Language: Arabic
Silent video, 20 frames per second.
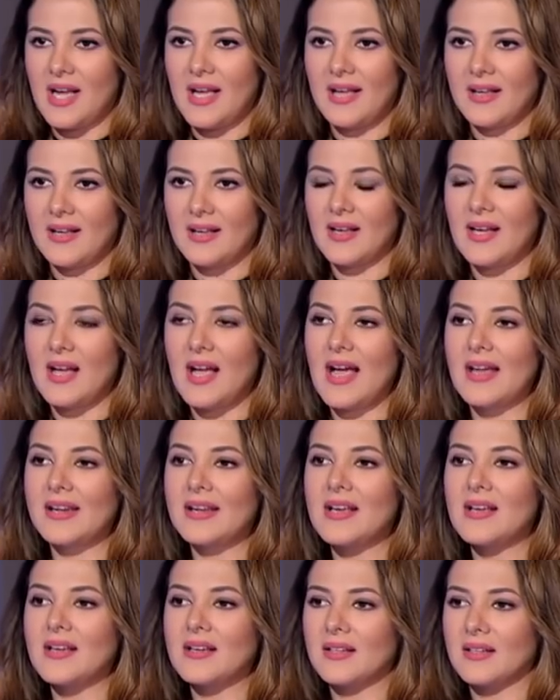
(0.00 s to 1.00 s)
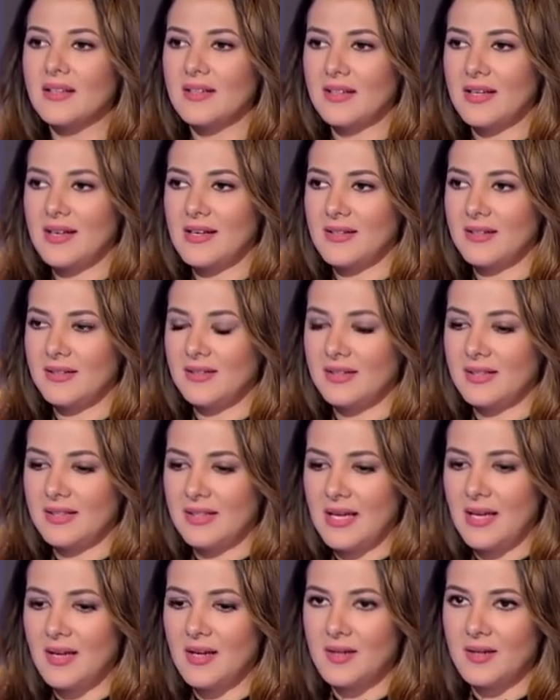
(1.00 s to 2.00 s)
حاجه انا ك
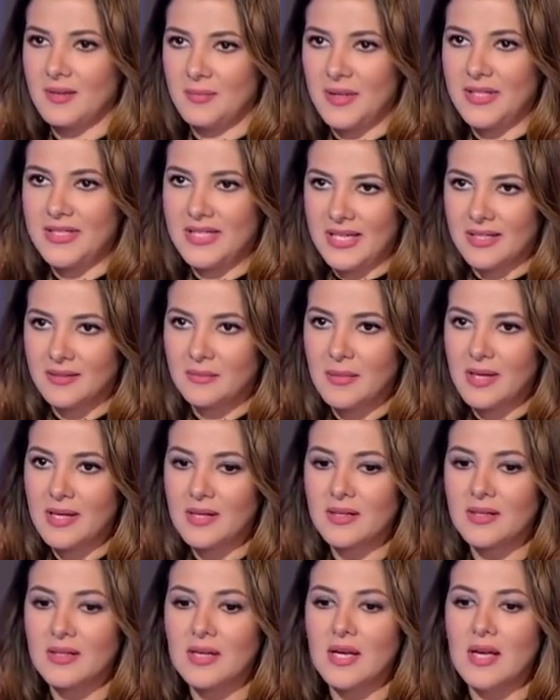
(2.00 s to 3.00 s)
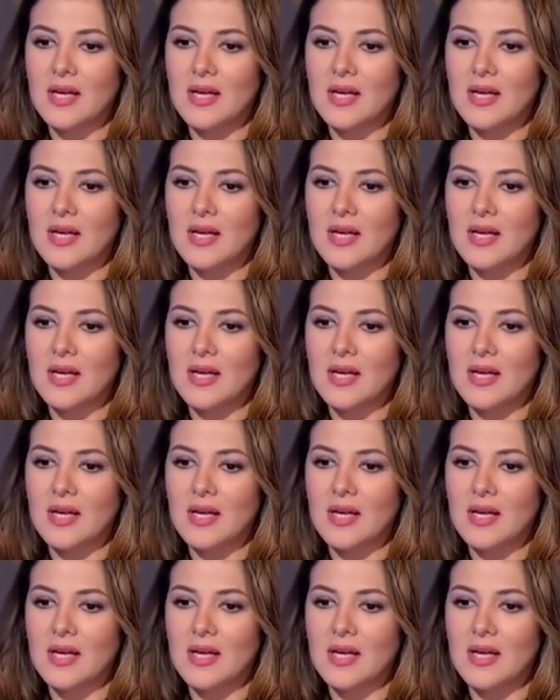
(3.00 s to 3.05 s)
كبني ادمه